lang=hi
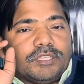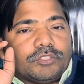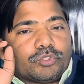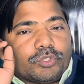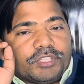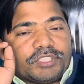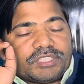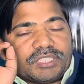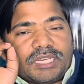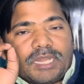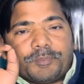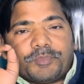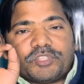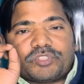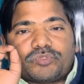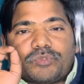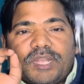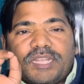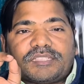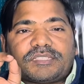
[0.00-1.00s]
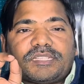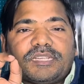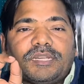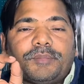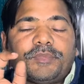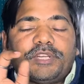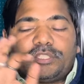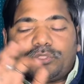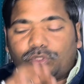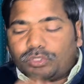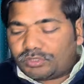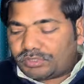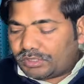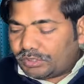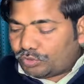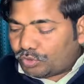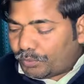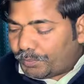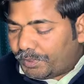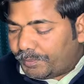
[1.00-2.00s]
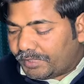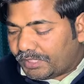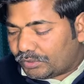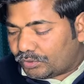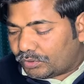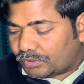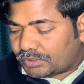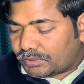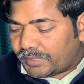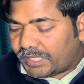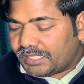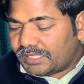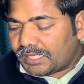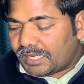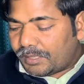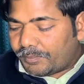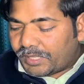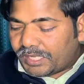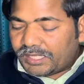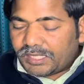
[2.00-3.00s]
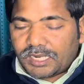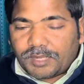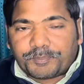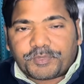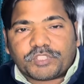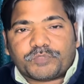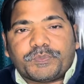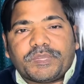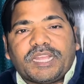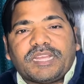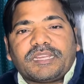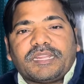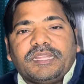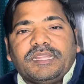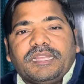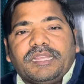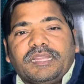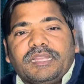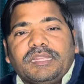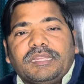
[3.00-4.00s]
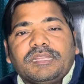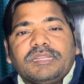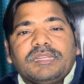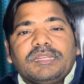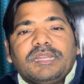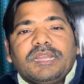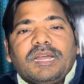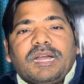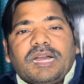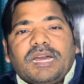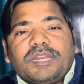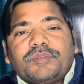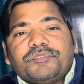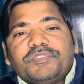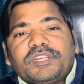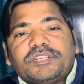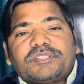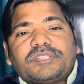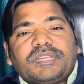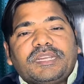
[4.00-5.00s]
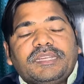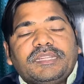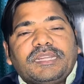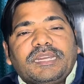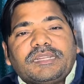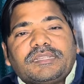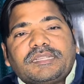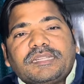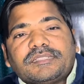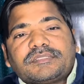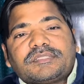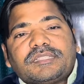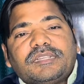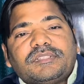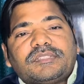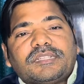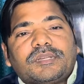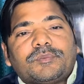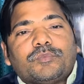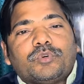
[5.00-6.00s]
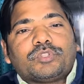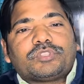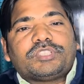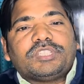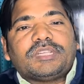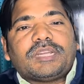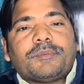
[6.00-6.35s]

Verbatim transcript: तो इतना विश्वास करें मेरे दोस्त जो भी मेरे दोस्त भाई हमारे ऑफिस पे आ रहे हैं आरबीएस ट्रेनिंग एंड टेस्ट सेंटर मोती